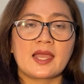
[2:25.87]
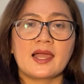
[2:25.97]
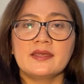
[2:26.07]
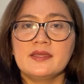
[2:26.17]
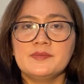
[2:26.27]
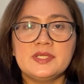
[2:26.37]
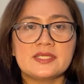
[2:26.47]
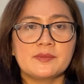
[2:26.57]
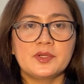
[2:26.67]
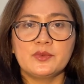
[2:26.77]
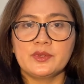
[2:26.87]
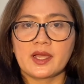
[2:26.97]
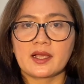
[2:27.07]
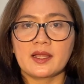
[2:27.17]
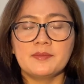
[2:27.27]
Anda bisa
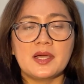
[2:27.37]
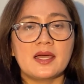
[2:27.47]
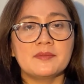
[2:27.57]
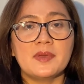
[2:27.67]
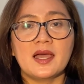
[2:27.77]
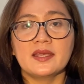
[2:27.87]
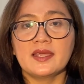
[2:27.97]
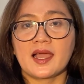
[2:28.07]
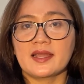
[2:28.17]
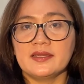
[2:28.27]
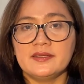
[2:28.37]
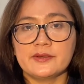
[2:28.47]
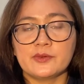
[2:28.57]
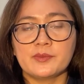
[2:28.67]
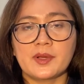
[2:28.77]
menggunakan bahan-bahan yang ada di
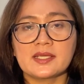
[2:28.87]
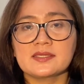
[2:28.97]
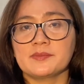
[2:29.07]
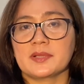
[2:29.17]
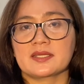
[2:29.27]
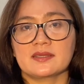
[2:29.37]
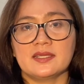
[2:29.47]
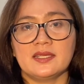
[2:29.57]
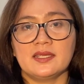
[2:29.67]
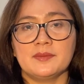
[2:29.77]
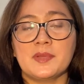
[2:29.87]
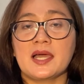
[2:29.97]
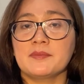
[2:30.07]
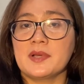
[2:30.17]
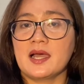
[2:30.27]
rumah seperti
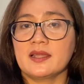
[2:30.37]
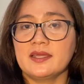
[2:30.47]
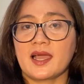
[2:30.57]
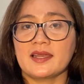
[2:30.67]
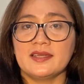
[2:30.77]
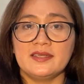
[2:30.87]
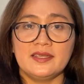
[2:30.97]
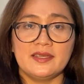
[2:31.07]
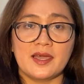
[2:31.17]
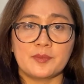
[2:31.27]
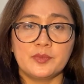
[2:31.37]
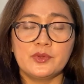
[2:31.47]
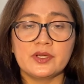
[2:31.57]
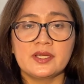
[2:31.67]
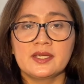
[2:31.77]
bahan-bahan yang ada di
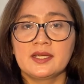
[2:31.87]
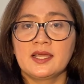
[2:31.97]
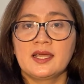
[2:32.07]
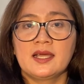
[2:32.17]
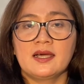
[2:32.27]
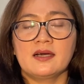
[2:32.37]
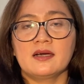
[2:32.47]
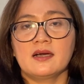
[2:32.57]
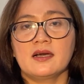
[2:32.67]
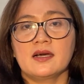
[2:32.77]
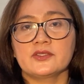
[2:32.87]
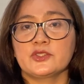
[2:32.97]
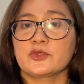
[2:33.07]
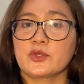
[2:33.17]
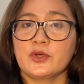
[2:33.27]
dapur, eh,
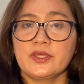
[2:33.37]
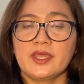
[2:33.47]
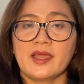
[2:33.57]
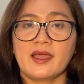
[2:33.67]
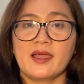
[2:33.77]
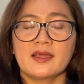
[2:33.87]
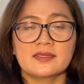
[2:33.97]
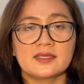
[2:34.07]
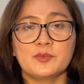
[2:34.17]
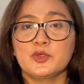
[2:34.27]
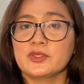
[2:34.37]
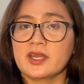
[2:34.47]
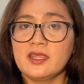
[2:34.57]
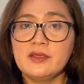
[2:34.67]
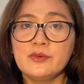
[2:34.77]
contohnya tepung
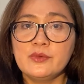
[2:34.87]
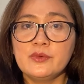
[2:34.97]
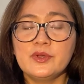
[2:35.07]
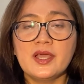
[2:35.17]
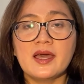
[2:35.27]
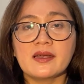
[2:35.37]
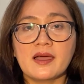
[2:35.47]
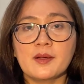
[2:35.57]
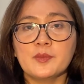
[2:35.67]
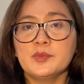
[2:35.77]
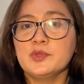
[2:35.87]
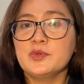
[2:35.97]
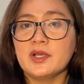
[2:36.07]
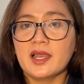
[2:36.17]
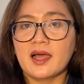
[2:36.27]
terigu, garam,
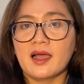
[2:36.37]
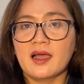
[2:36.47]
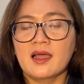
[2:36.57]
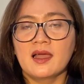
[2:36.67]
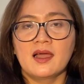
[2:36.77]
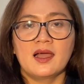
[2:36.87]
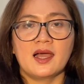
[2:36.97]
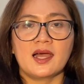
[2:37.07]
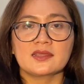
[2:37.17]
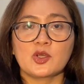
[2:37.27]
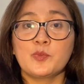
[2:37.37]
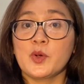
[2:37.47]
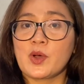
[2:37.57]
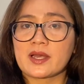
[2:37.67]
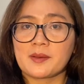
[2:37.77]
gula, atau
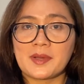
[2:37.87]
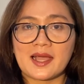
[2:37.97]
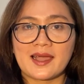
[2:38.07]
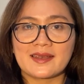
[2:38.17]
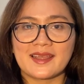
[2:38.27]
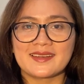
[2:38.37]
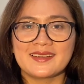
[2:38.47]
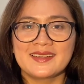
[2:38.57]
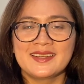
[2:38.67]
pewarna makanan.